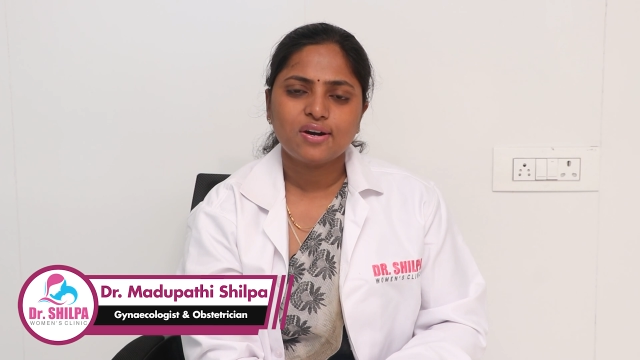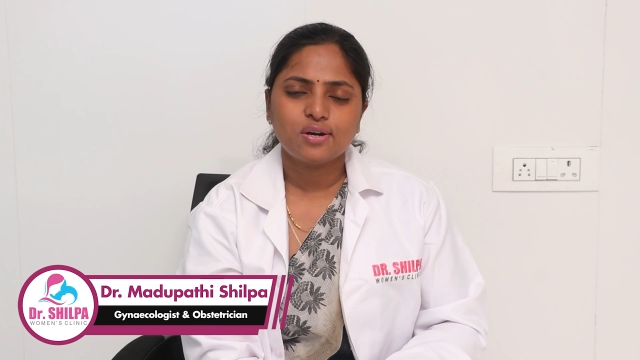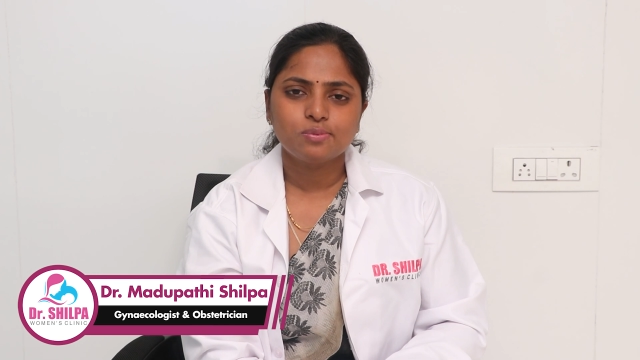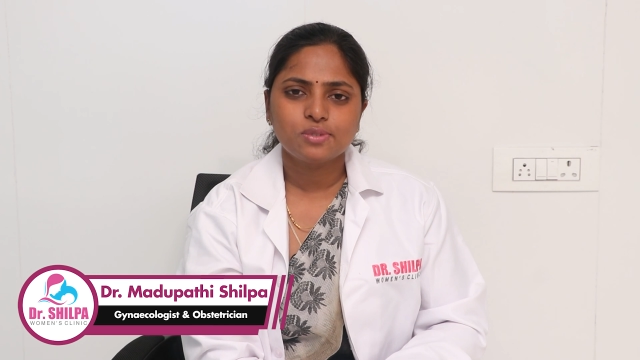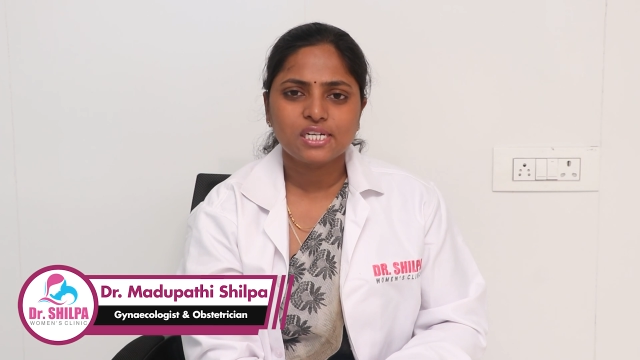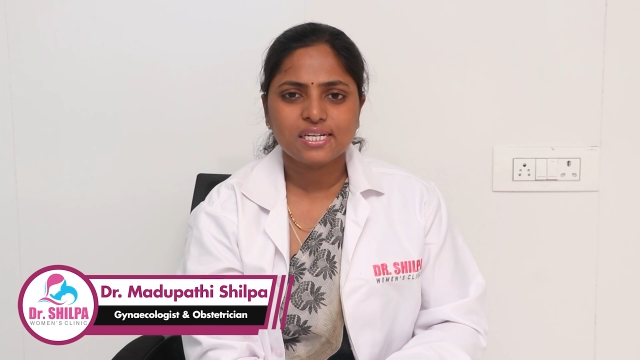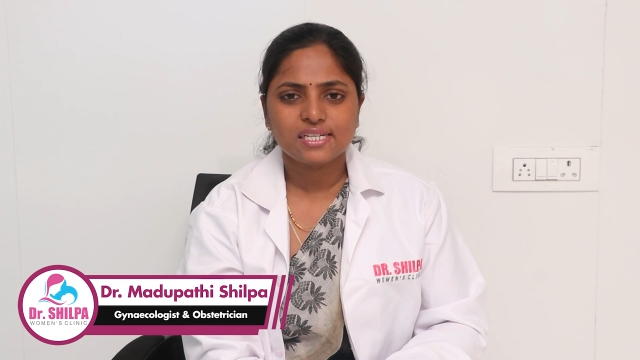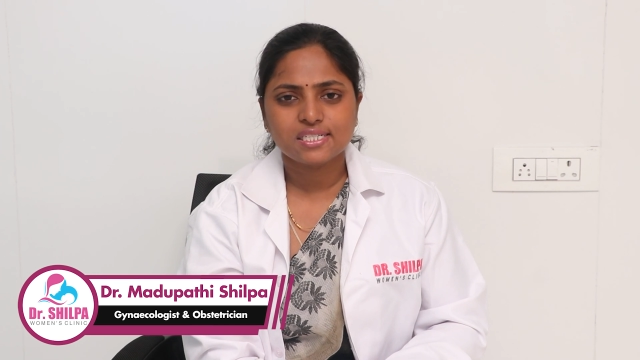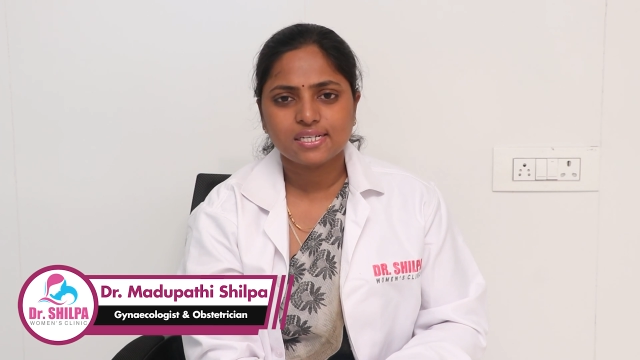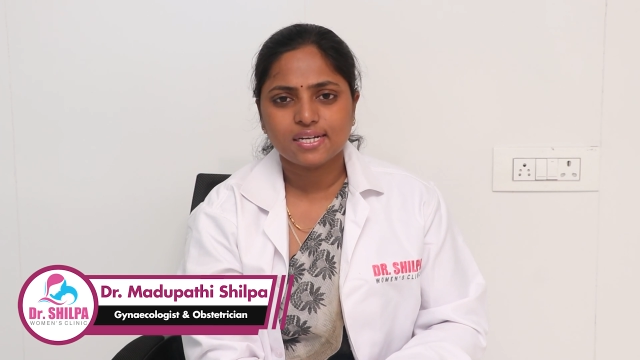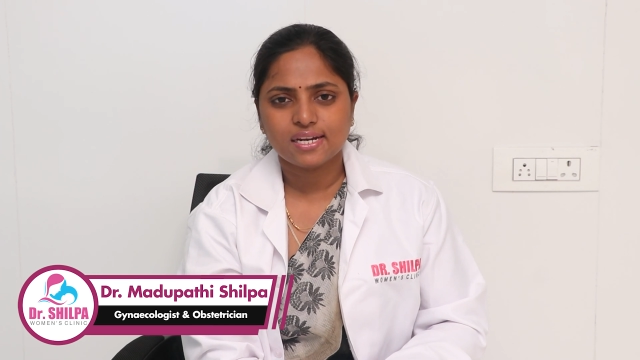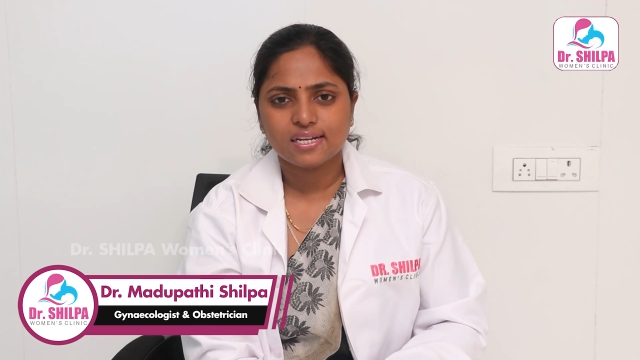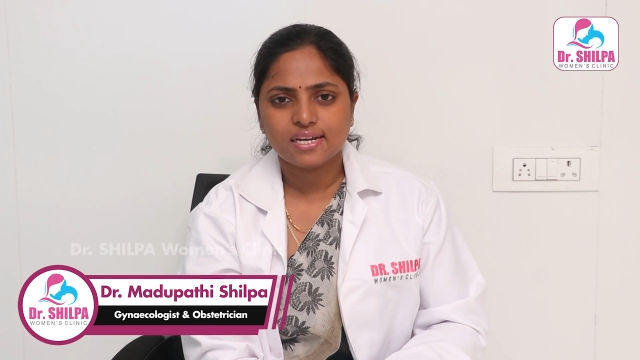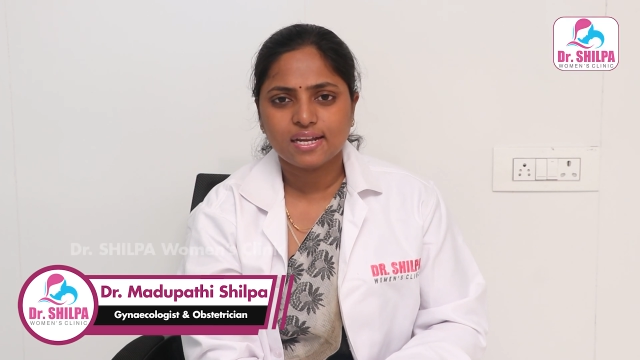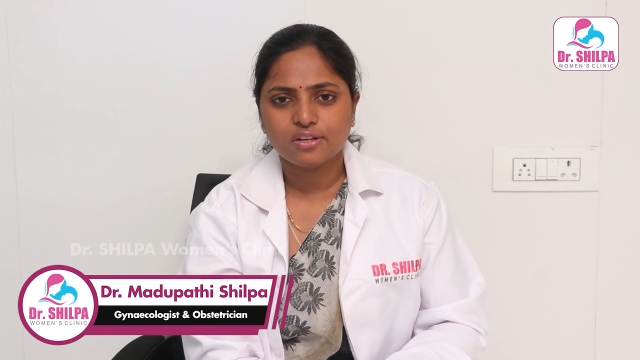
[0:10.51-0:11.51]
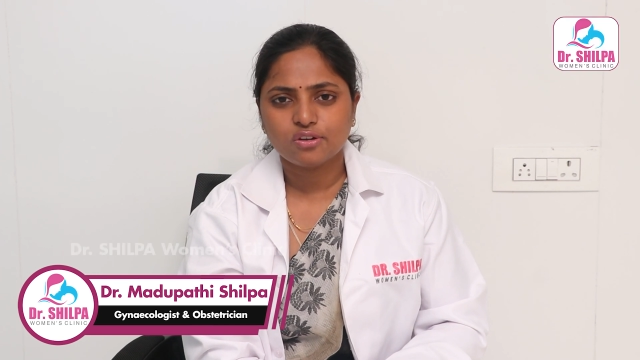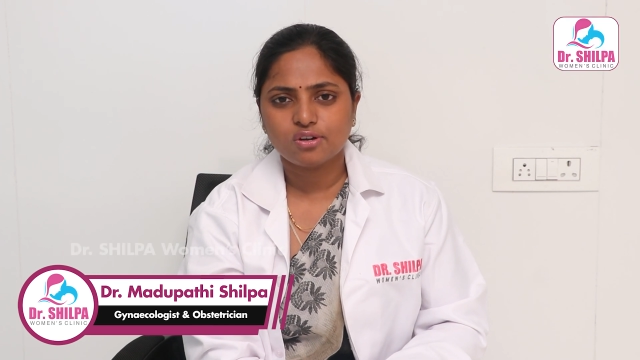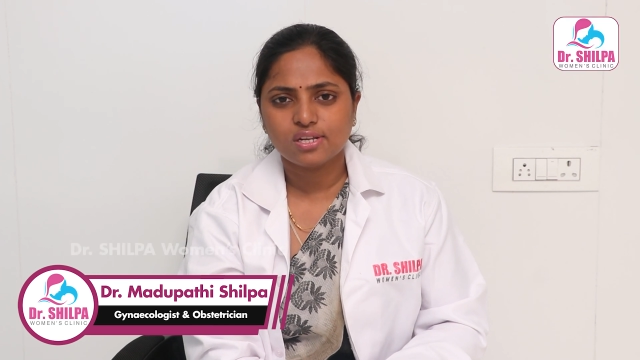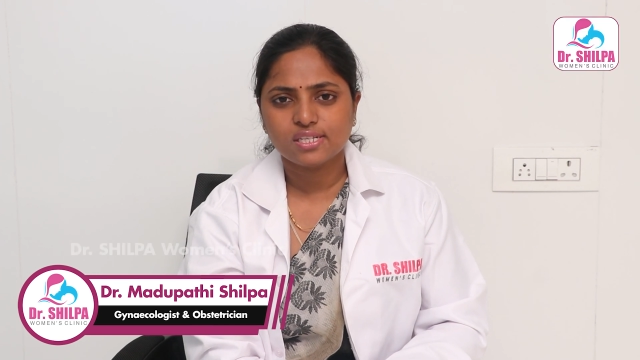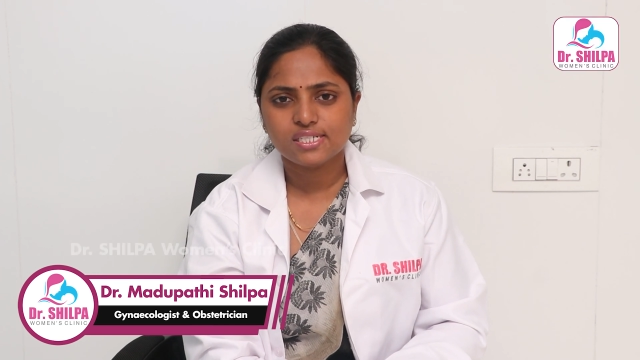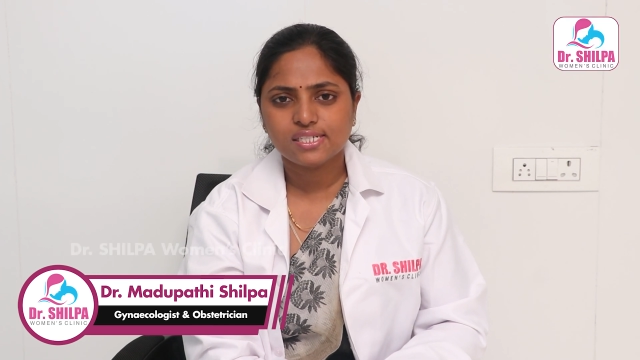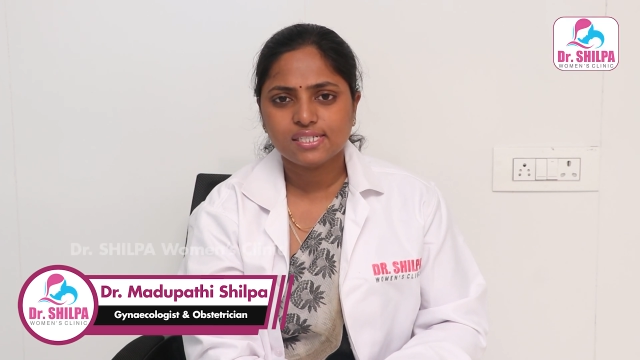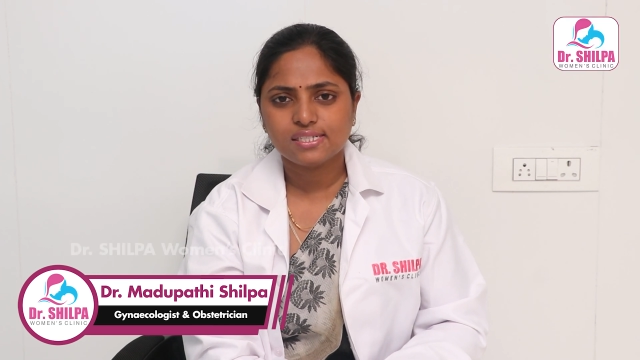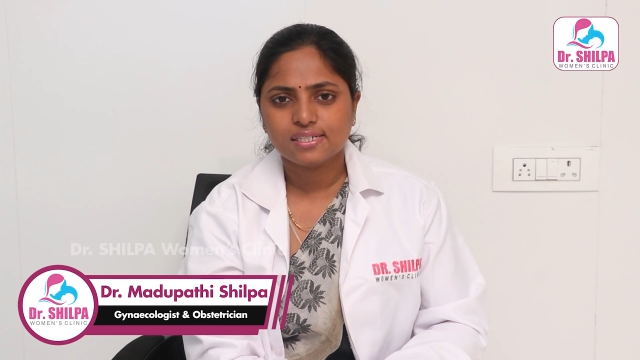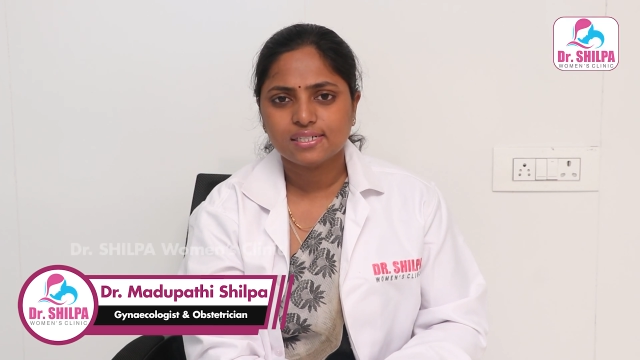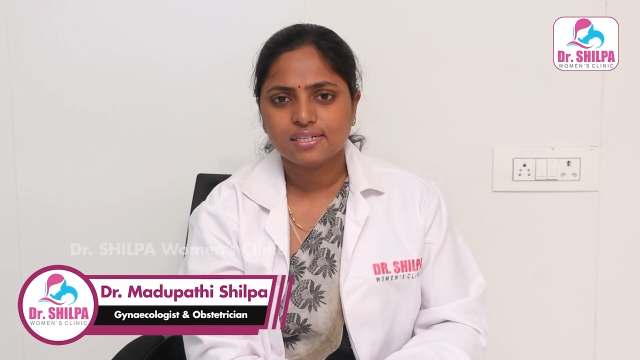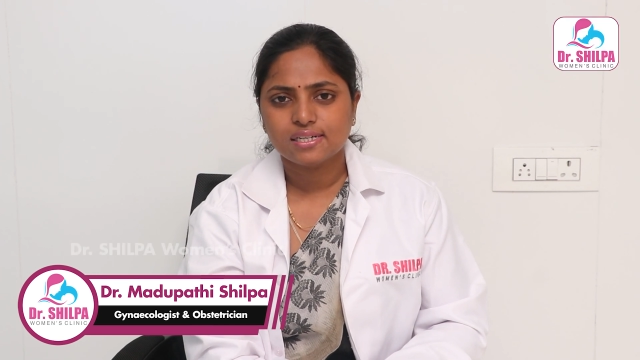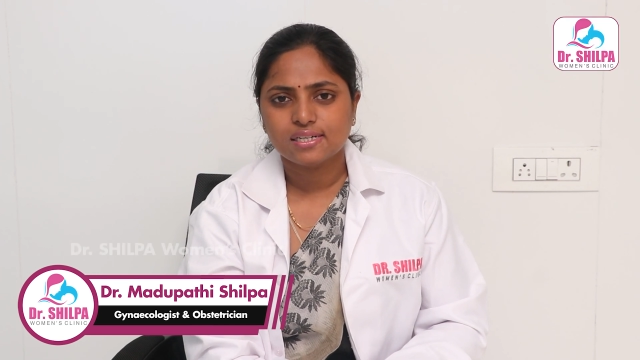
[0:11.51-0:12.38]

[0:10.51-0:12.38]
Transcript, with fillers: ఆబ్స్టెటిషియన్ అండ్ గైనకాలజిస్ట్